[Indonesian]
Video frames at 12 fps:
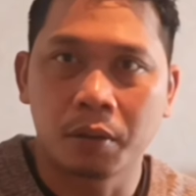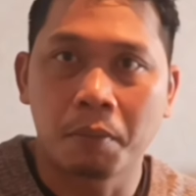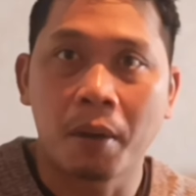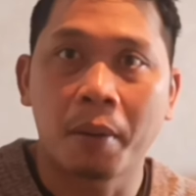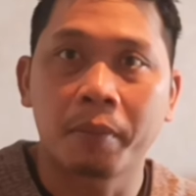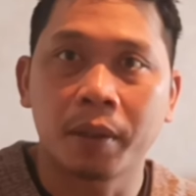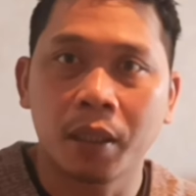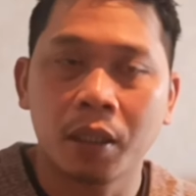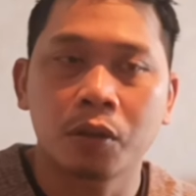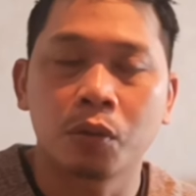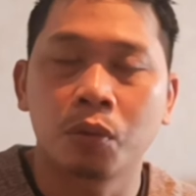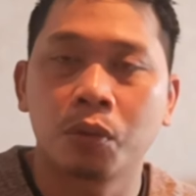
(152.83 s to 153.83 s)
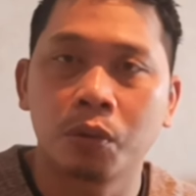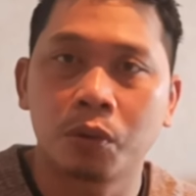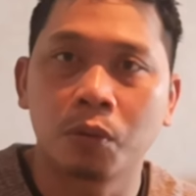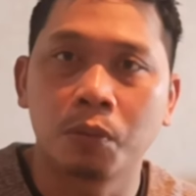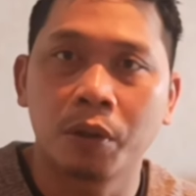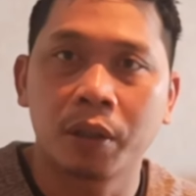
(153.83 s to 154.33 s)
demamnya suhu
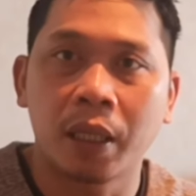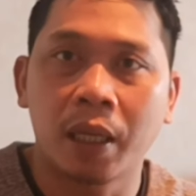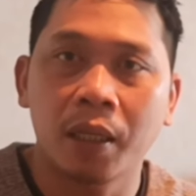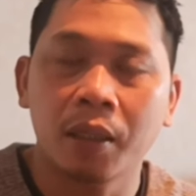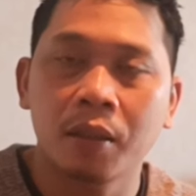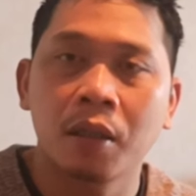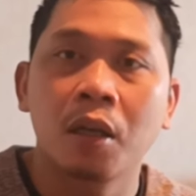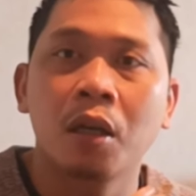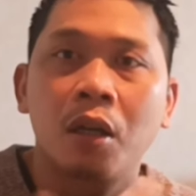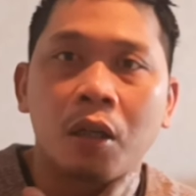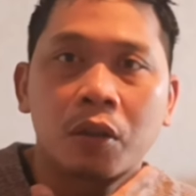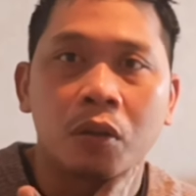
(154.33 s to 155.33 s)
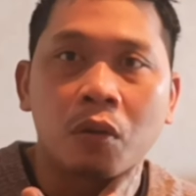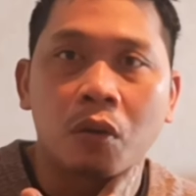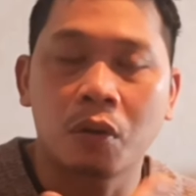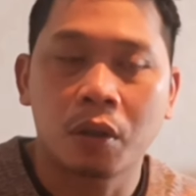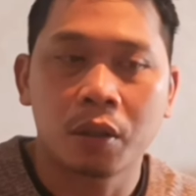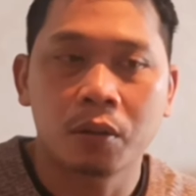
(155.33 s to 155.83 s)
tubuh naik
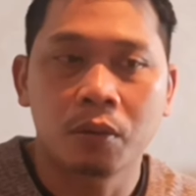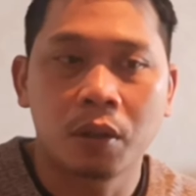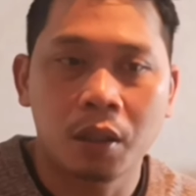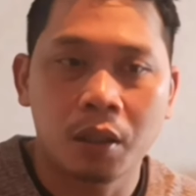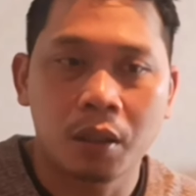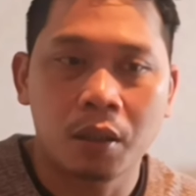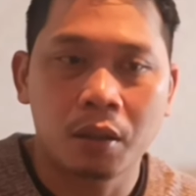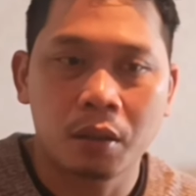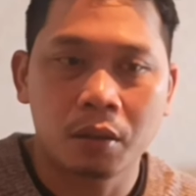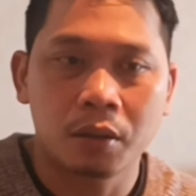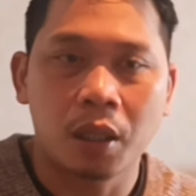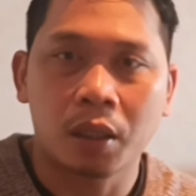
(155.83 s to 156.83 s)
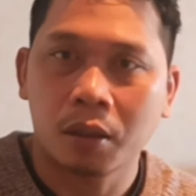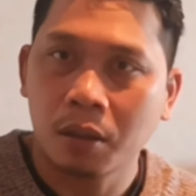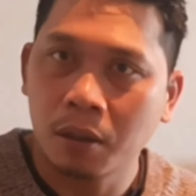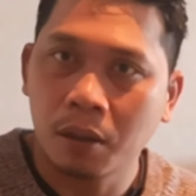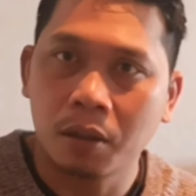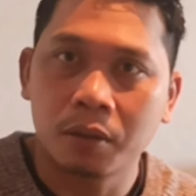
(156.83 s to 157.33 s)
tenggorokan juga
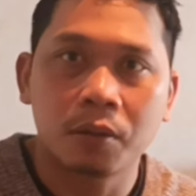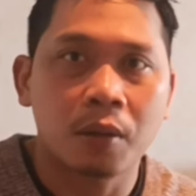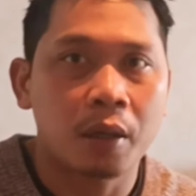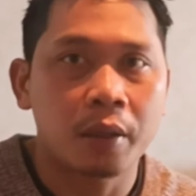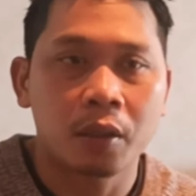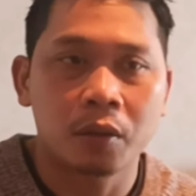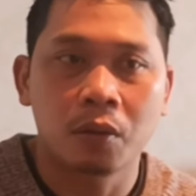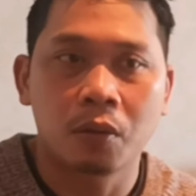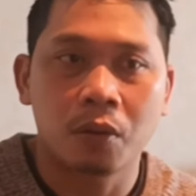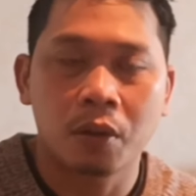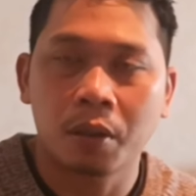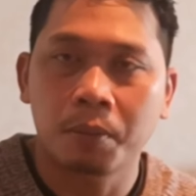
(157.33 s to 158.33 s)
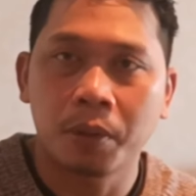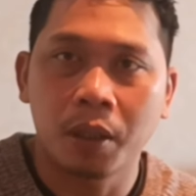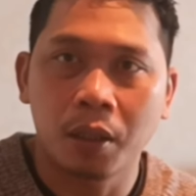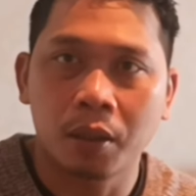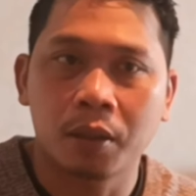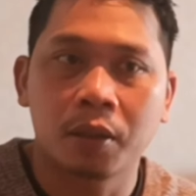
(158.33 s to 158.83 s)
gatel tuh radang tenggorokan
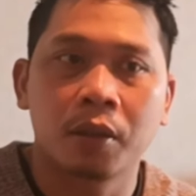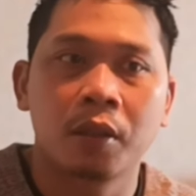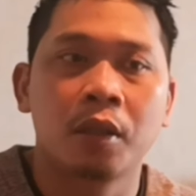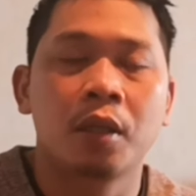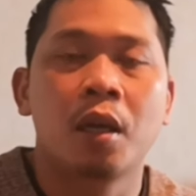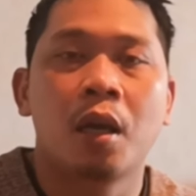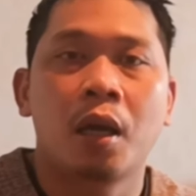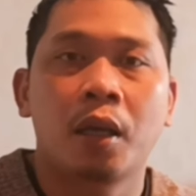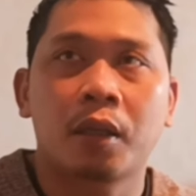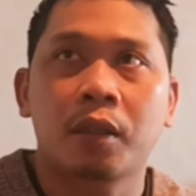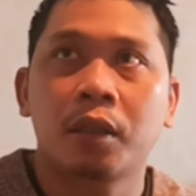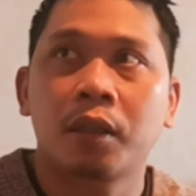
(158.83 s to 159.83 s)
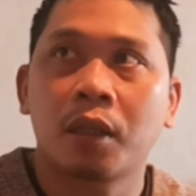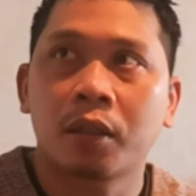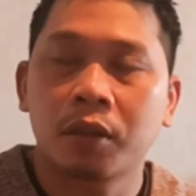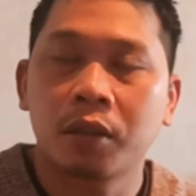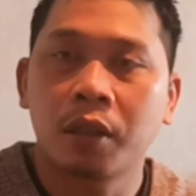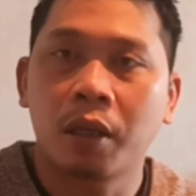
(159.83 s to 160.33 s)
pilek akhirnya
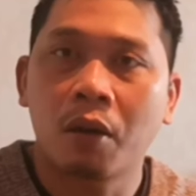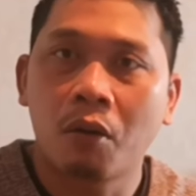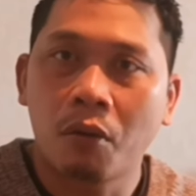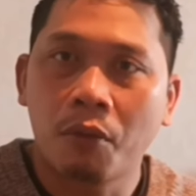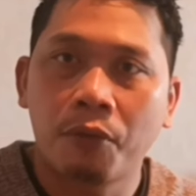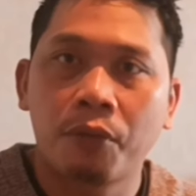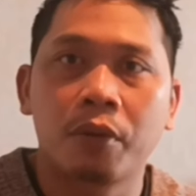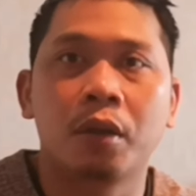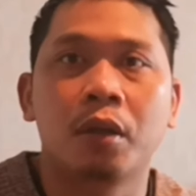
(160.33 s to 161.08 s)
dikasih day off